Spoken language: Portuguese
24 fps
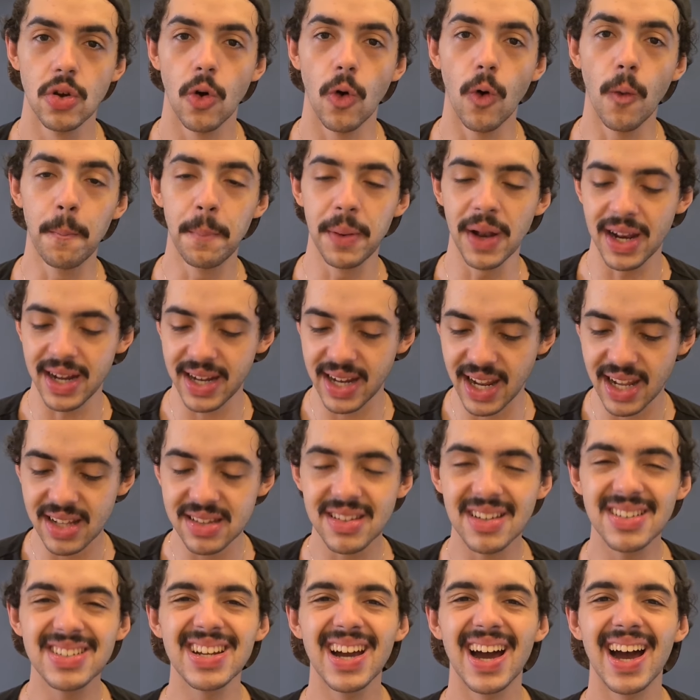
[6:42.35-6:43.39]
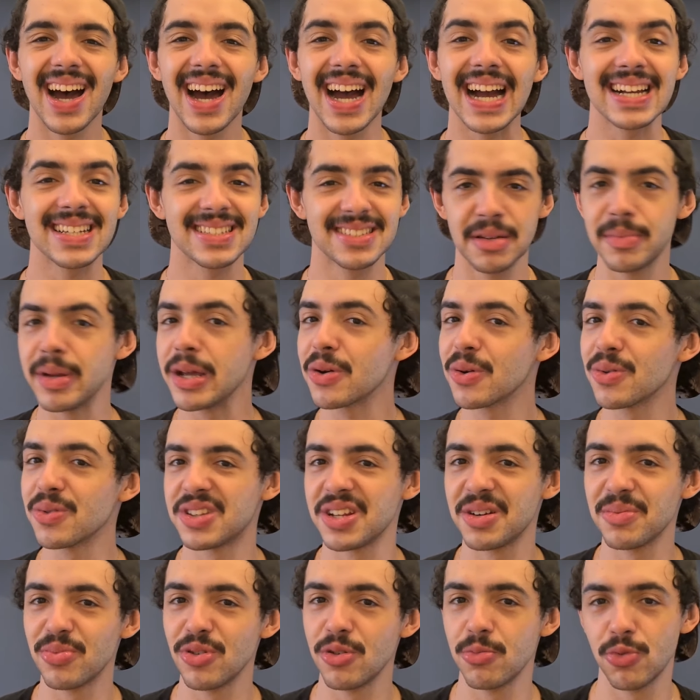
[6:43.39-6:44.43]
O planeta de Arrakis também
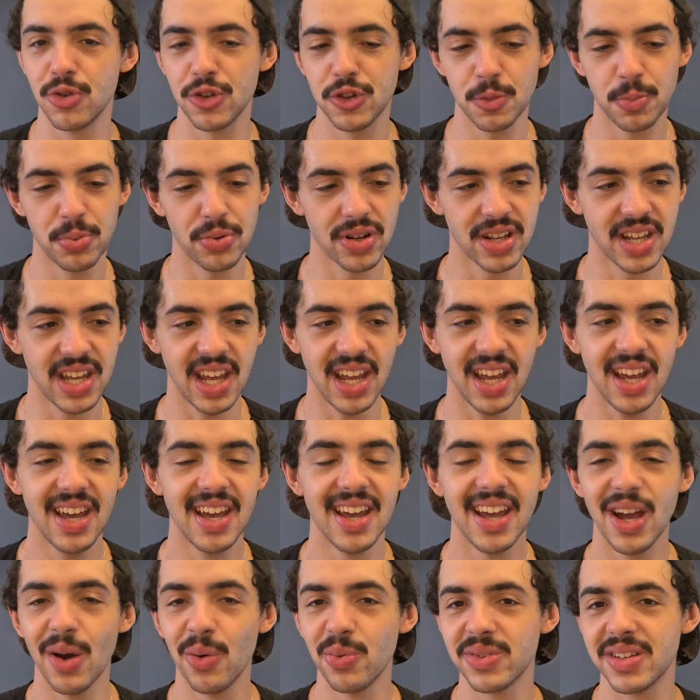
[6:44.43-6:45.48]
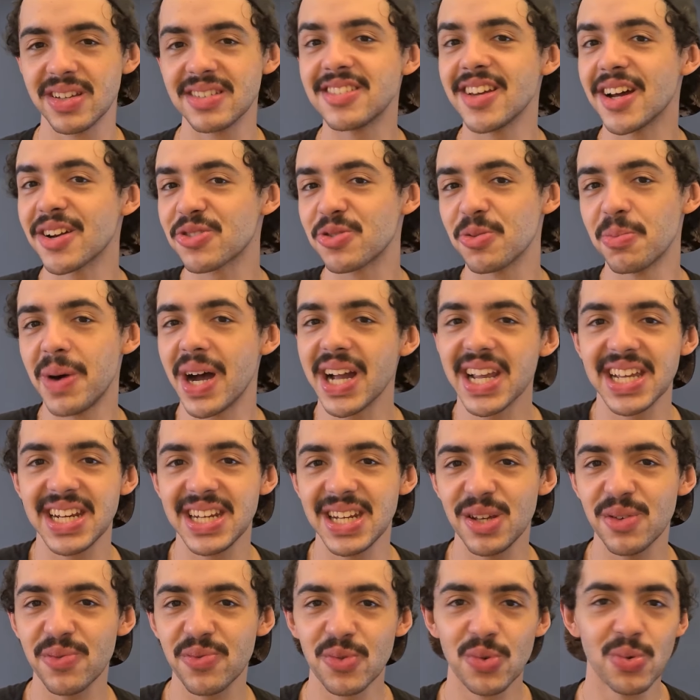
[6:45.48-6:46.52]
contribui muito porque é um deserto
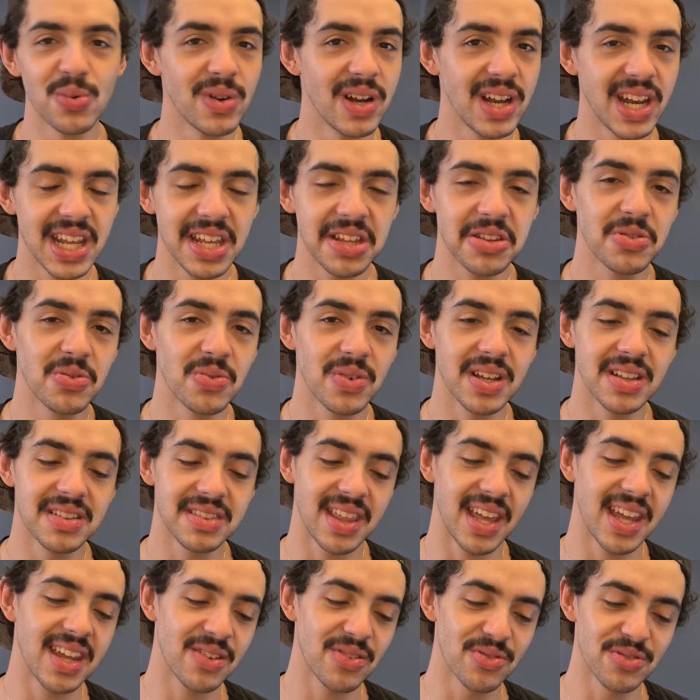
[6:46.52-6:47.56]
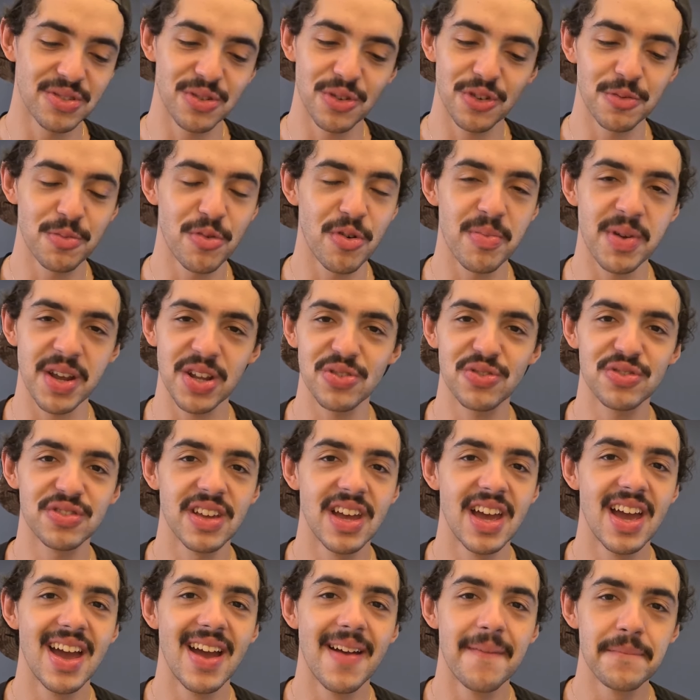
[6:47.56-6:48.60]
magnífico, lindo e tem os seus momentos
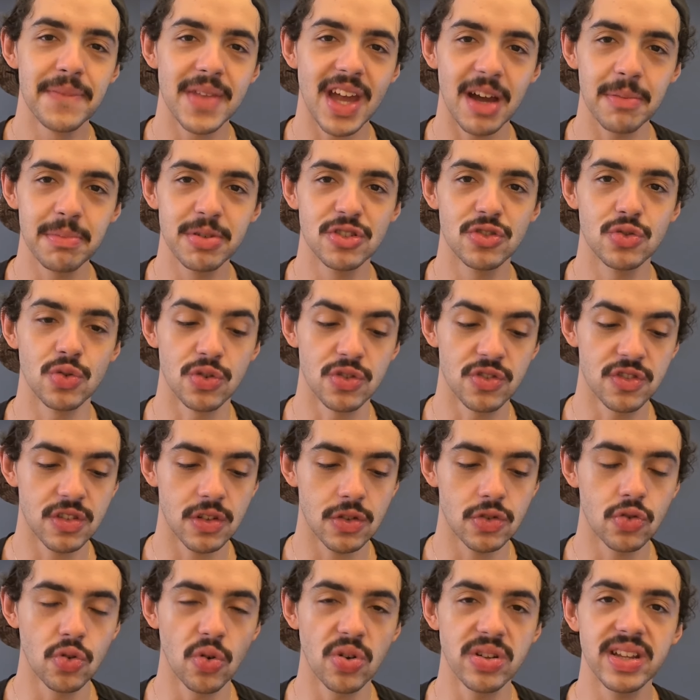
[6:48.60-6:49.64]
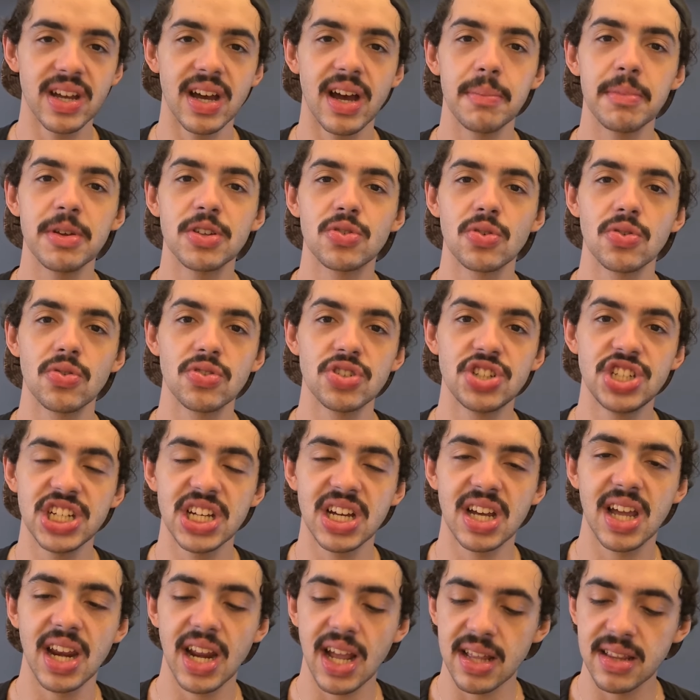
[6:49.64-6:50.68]
absurdos e toda a mitologia
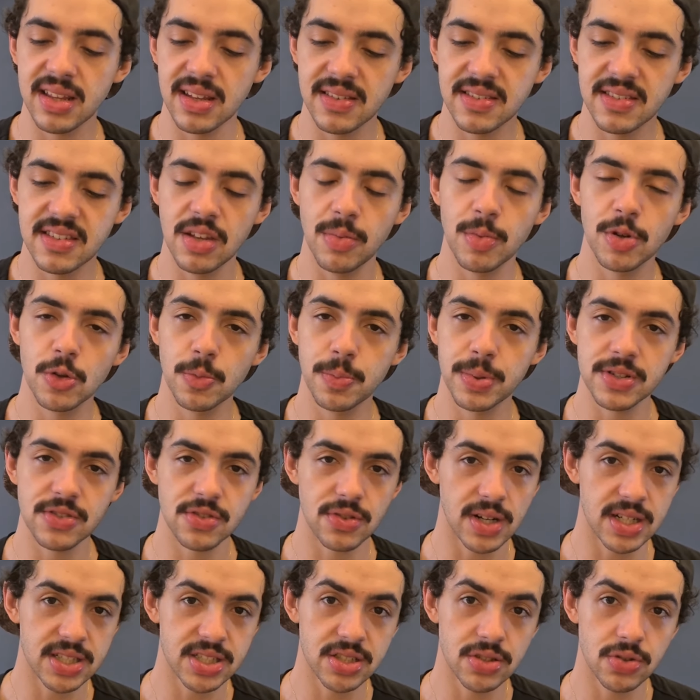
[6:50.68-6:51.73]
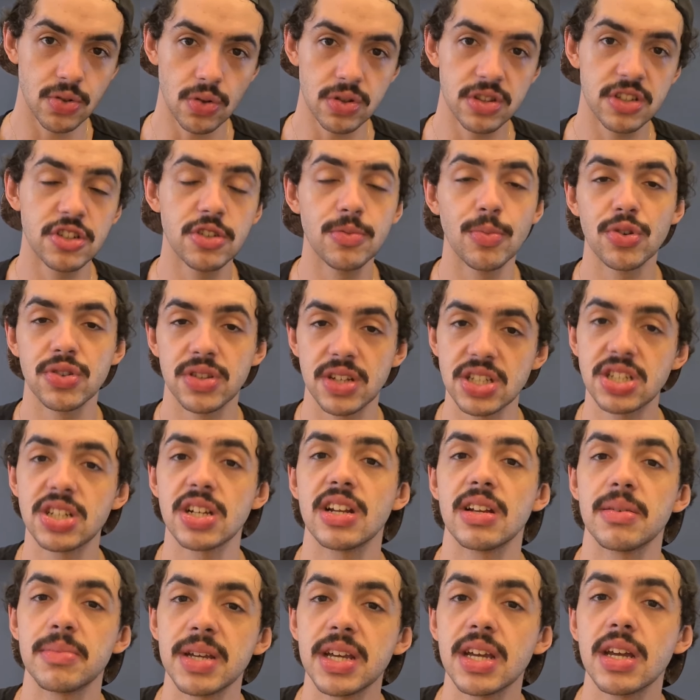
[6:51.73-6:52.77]
criada em cima do personagem do Timothée
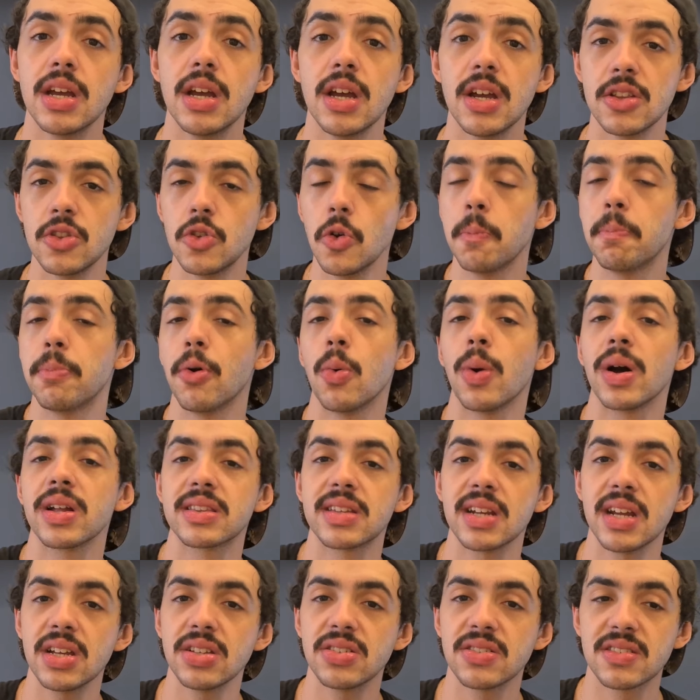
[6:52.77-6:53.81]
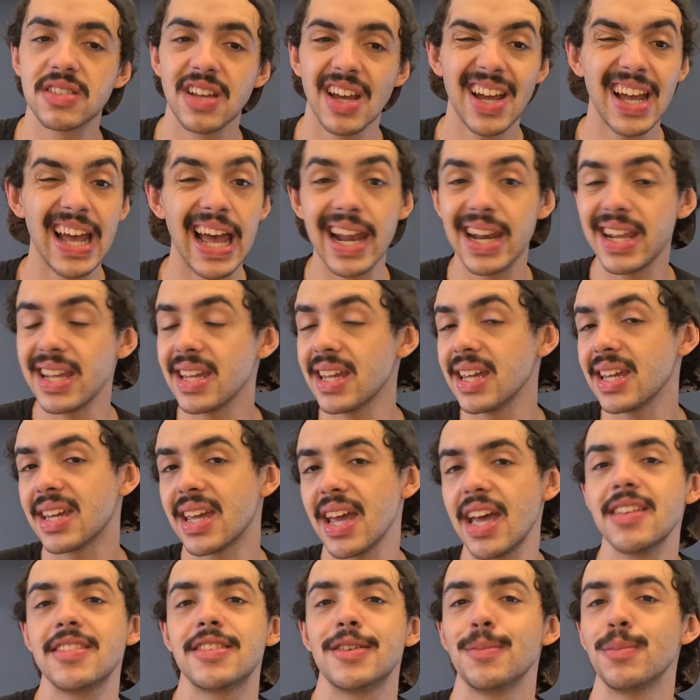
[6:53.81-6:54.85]
Chalamet, do Paul Atreides, ela
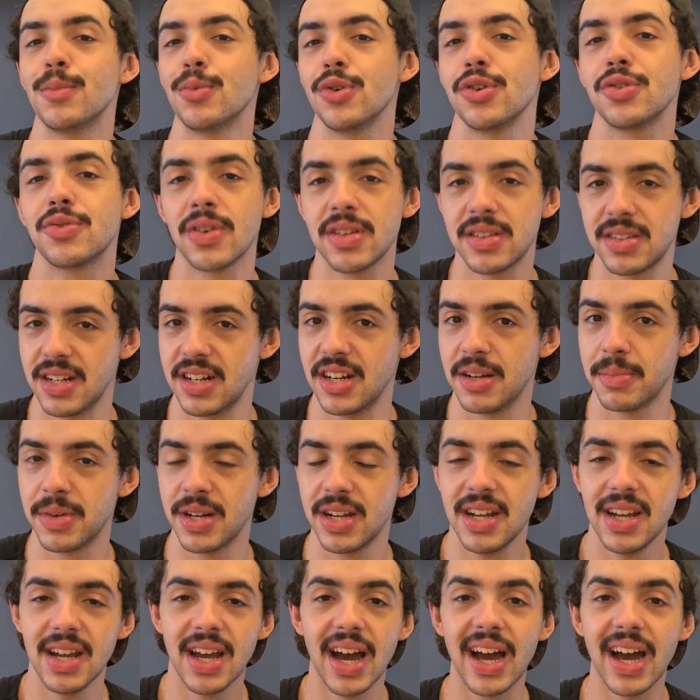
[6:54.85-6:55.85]
enriquece muito a trama.